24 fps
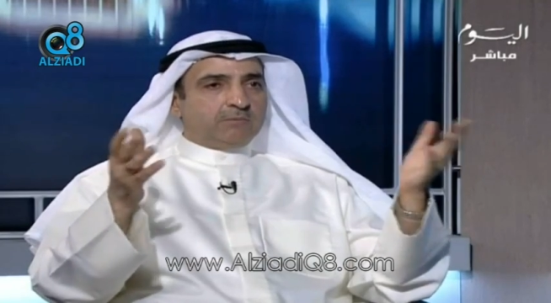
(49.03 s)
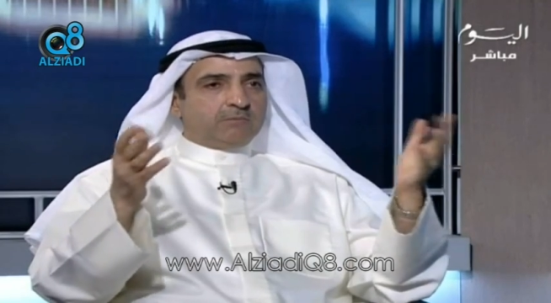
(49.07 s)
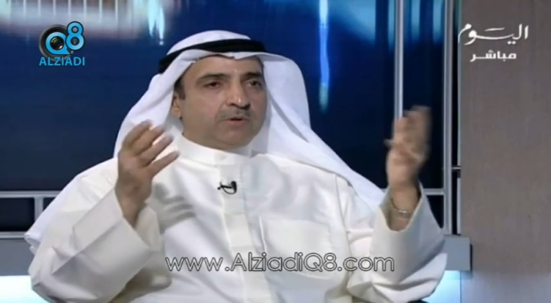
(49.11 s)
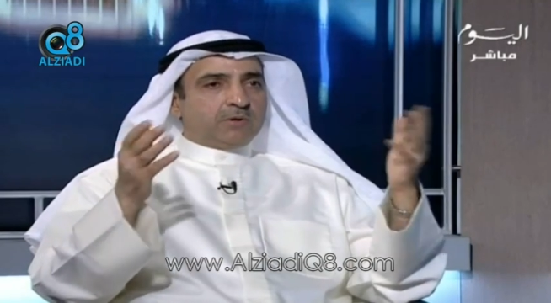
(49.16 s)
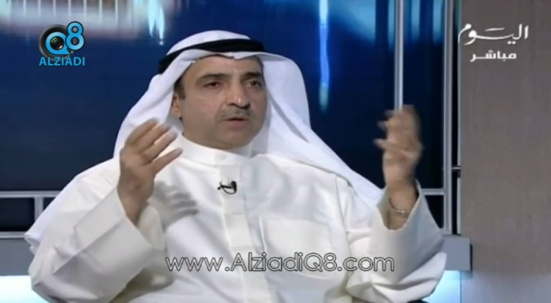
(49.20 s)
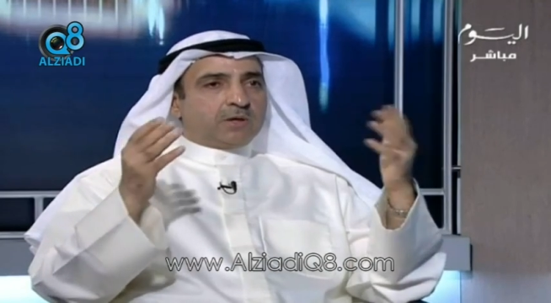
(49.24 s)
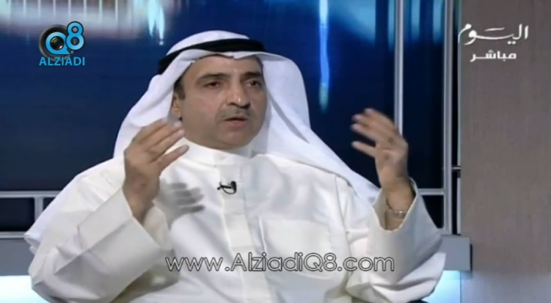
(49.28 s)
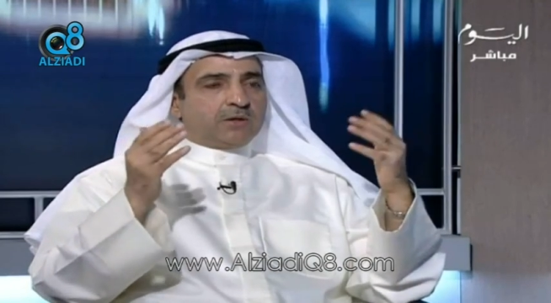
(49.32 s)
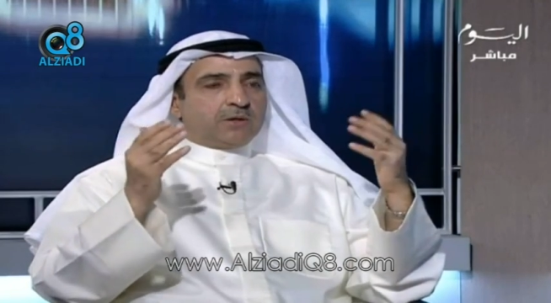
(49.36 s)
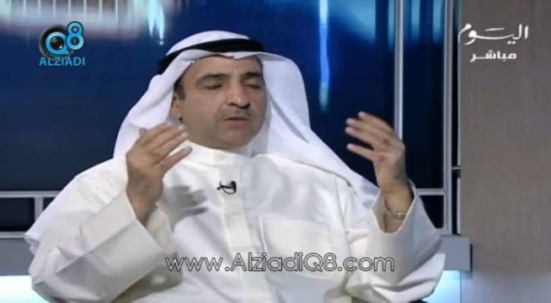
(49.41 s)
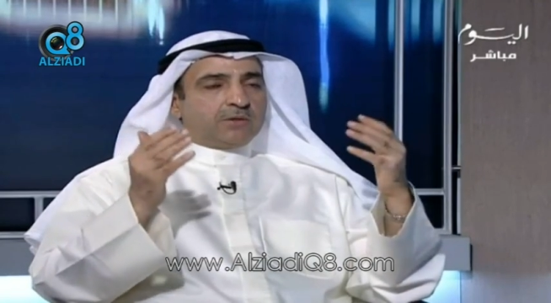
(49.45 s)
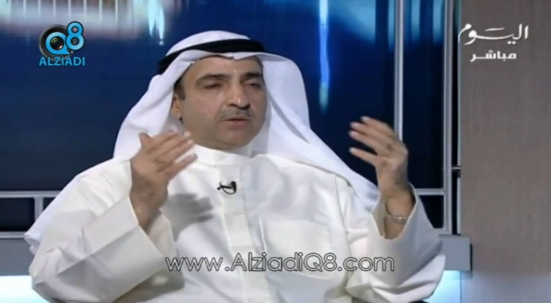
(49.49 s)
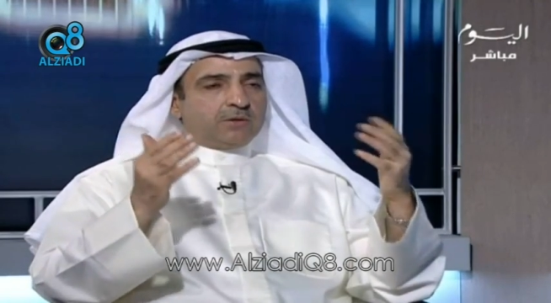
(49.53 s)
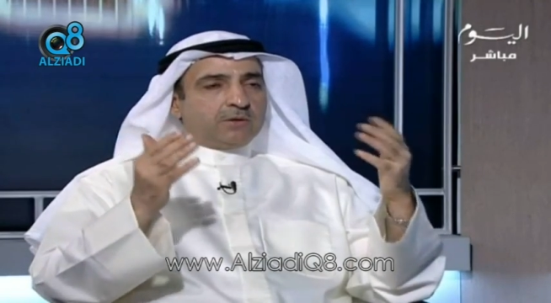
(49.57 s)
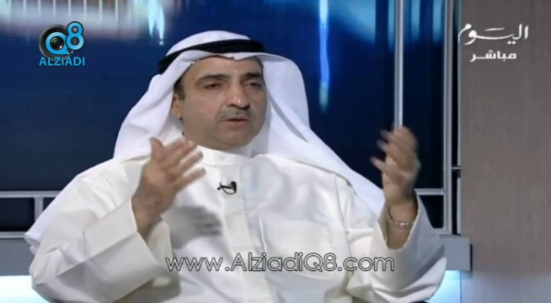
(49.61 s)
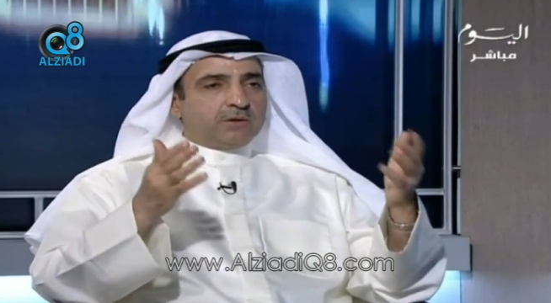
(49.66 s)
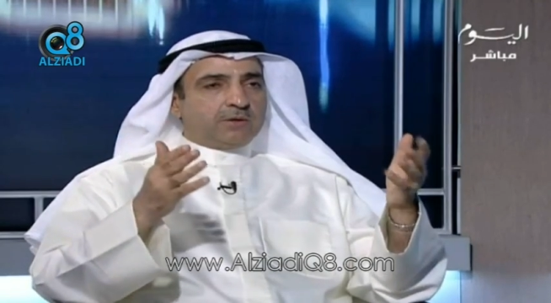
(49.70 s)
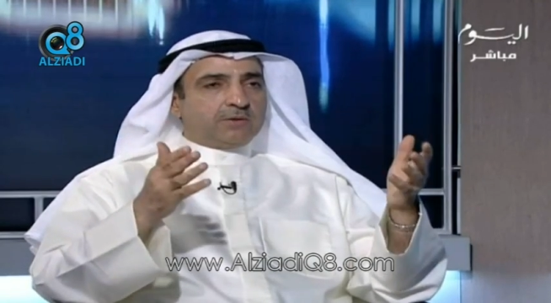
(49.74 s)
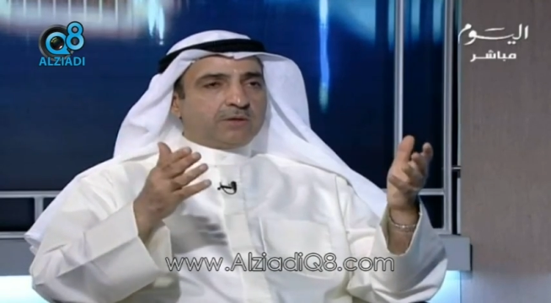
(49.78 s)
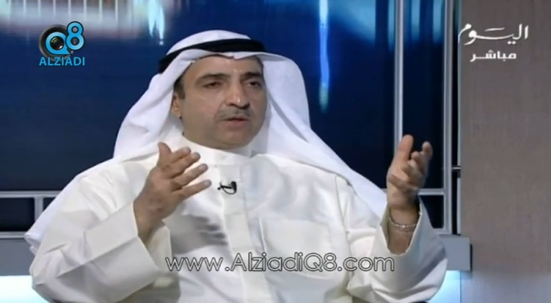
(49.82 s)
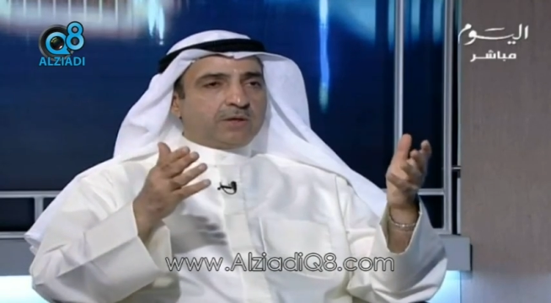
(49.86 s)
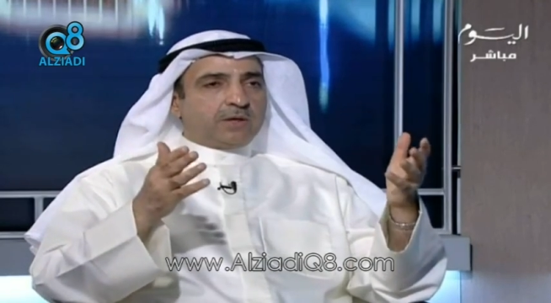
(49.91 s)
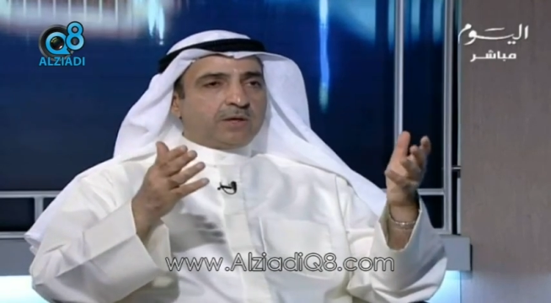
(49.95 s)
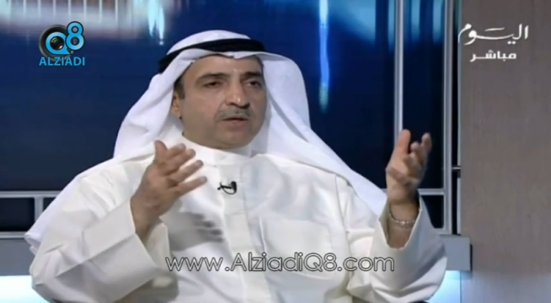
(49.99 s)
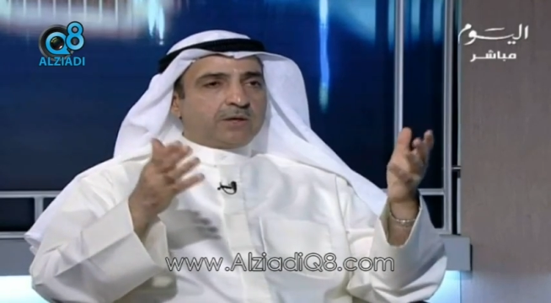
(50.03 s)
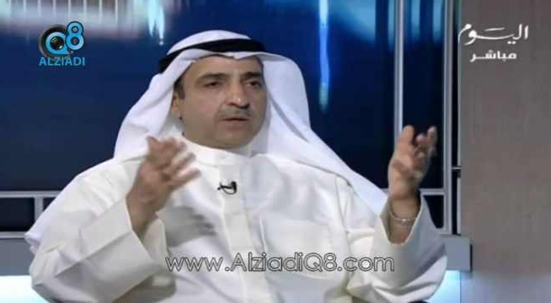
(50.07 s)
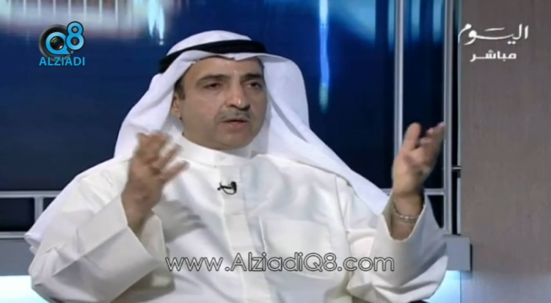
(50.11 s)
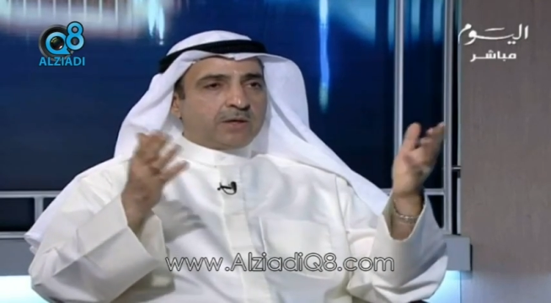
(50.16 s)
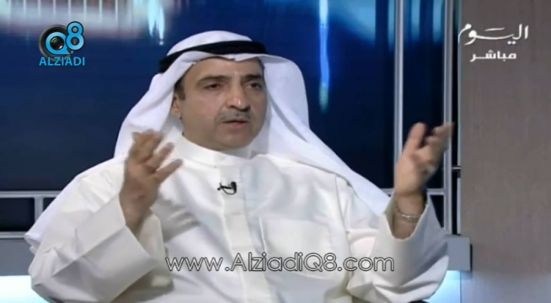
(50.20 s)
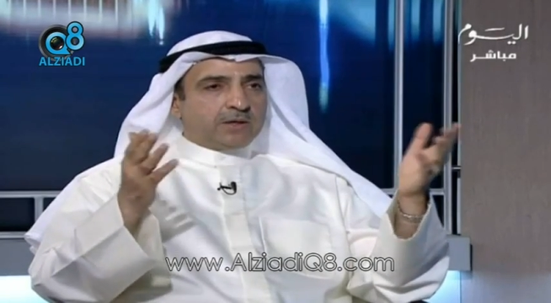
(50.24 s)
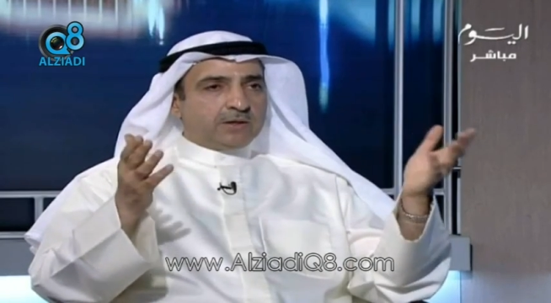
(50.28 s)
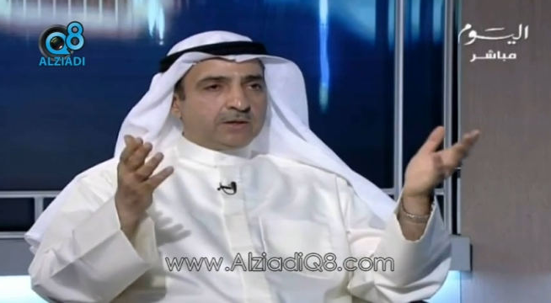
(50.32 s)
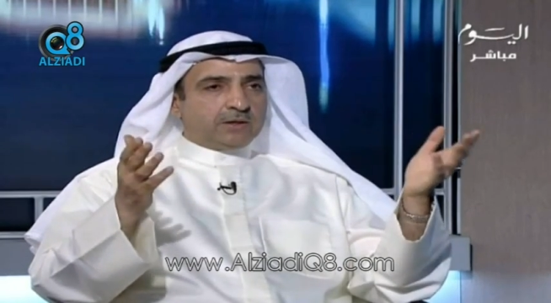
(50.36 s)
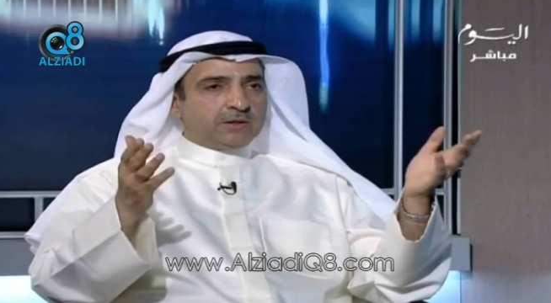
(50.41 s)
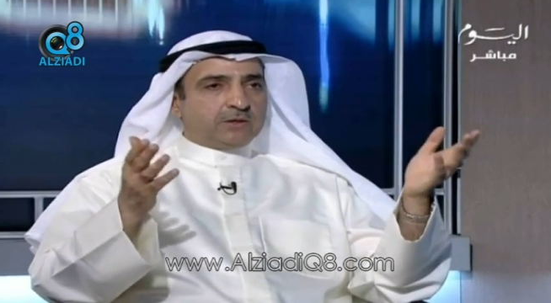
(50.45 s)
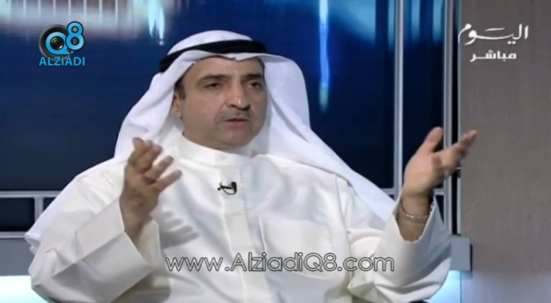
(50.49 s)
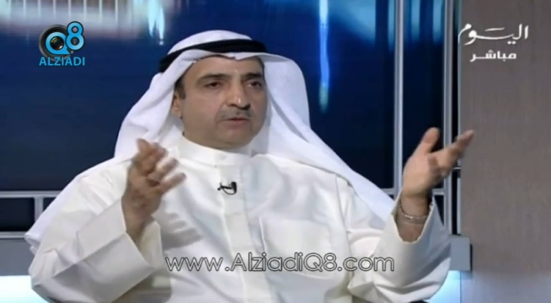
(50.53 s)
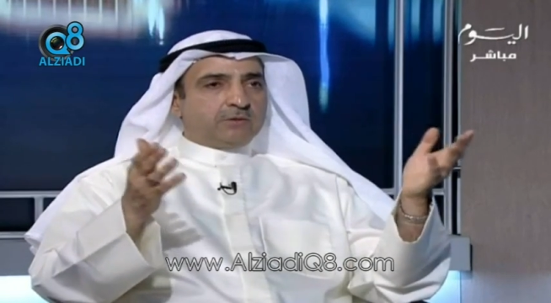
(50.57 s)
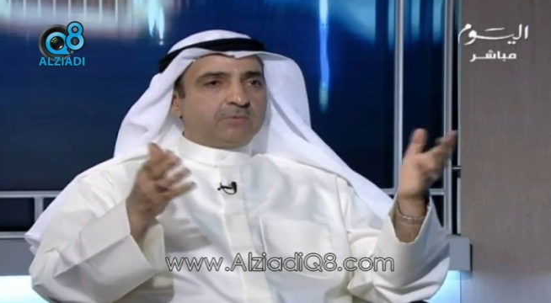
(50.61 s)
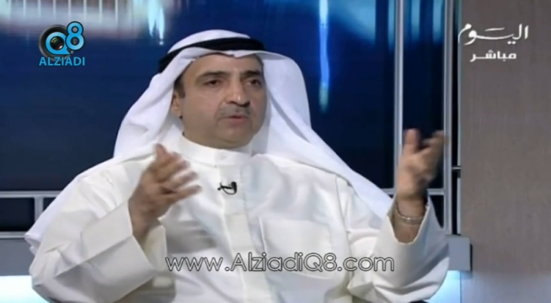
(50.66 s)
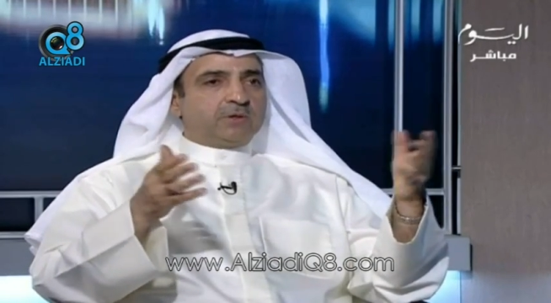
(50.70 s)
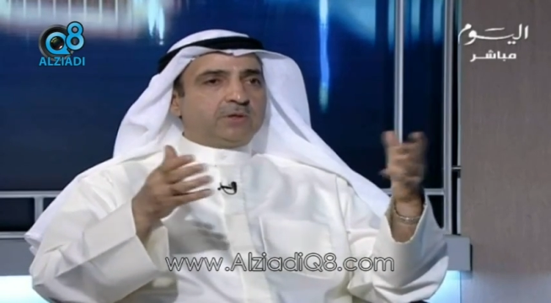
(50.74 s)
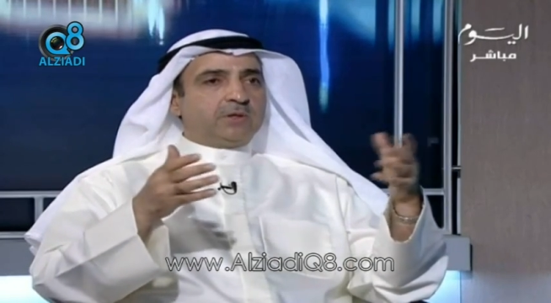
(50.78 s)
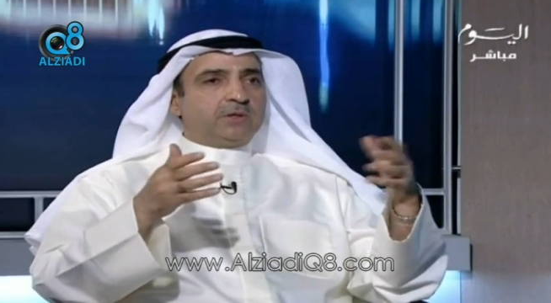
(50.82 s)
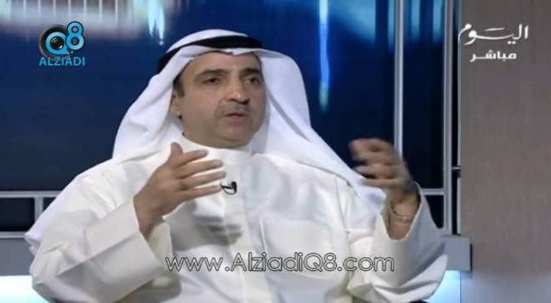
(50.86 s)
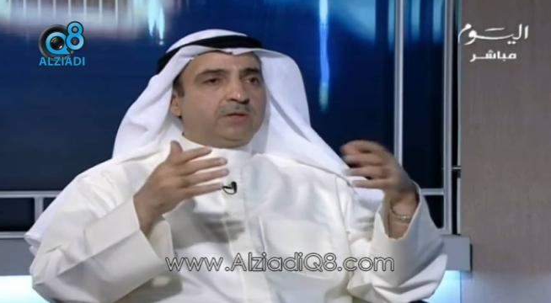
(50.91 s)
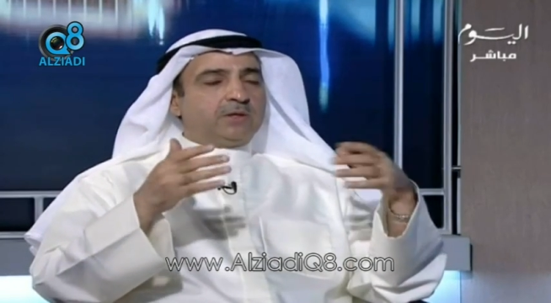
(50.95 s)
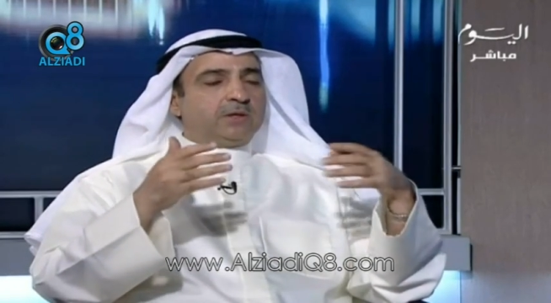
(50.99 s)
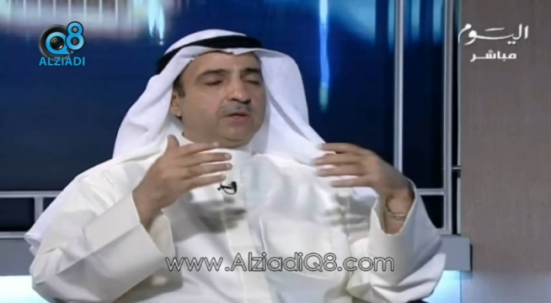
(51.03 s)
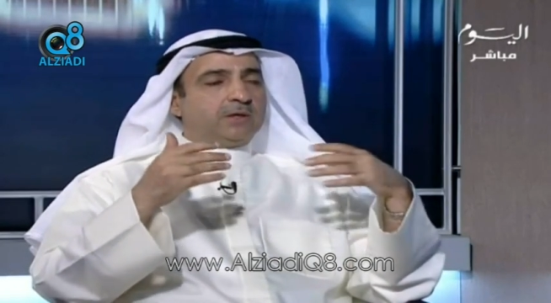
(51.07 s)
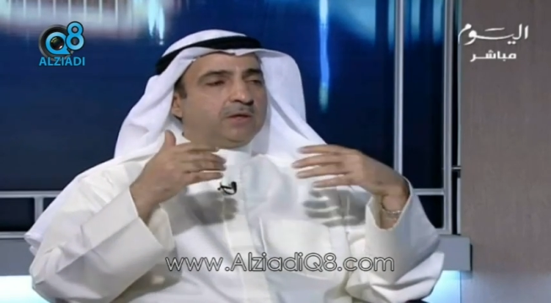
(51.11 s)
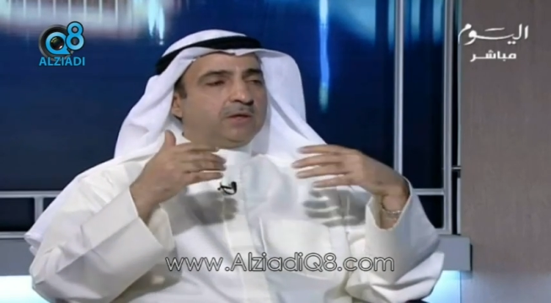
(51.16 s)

بغض النظر عن رأيك يمكن